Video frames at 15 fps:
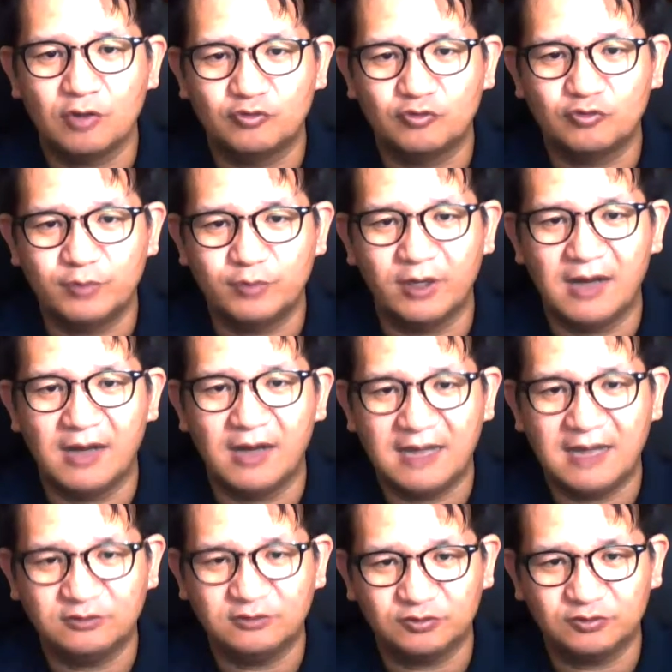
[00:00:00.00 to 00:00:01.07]
구별할
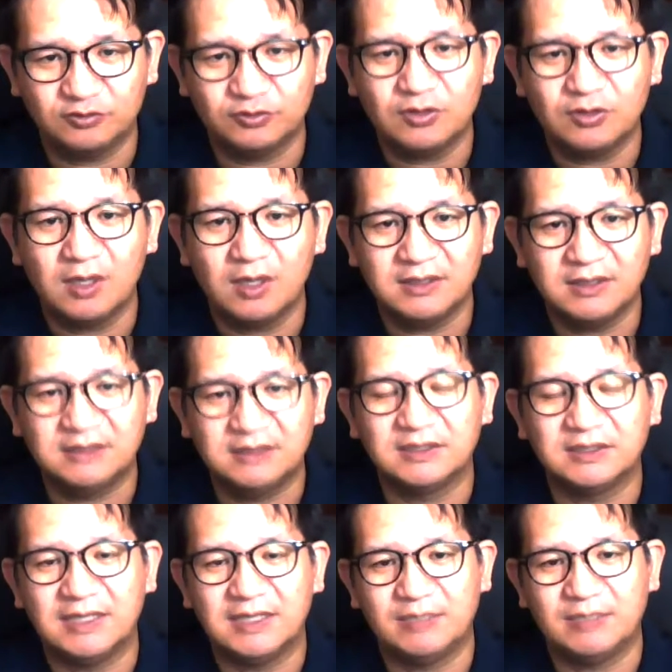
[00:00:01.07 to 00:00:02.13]
수
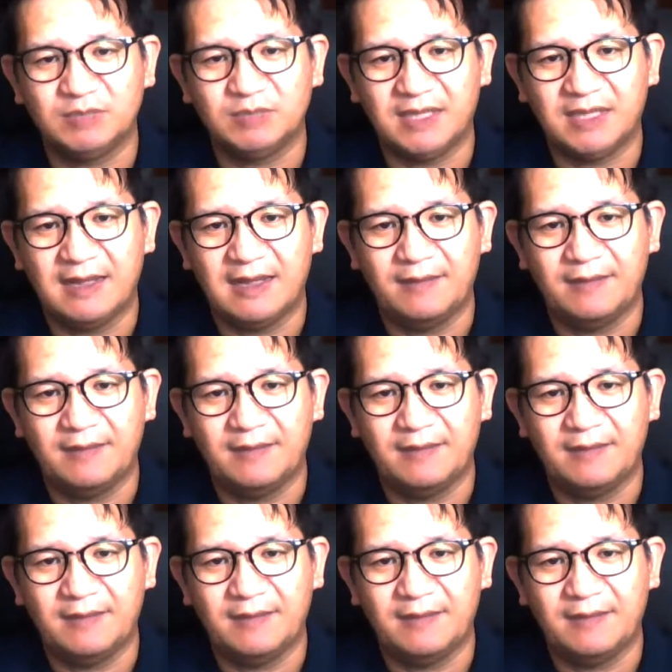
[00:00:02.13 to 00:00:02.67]
있어야 됩니다.